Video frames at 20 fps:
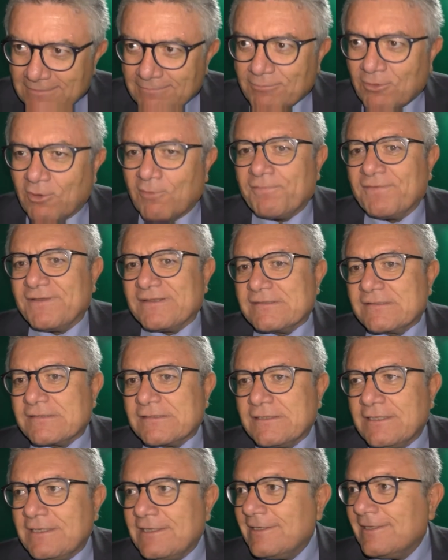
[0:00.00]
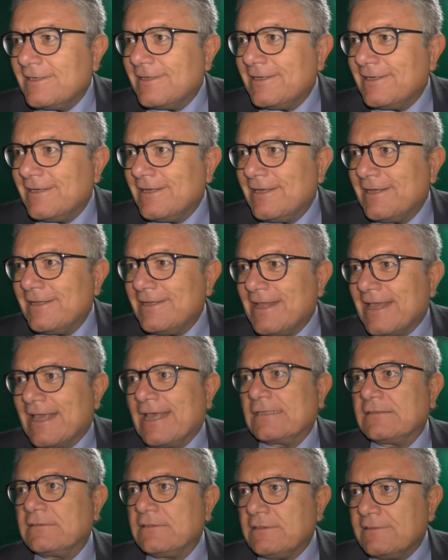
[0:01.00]
profezie
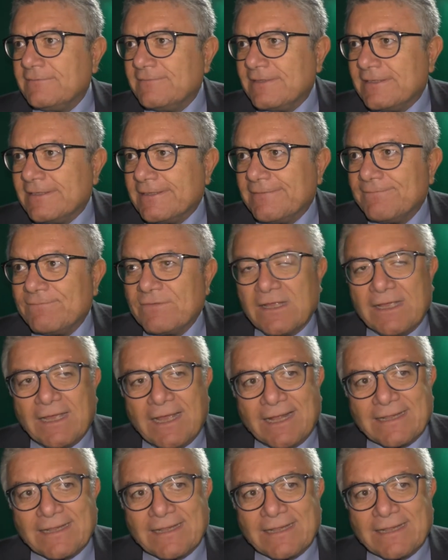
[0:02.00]
negative,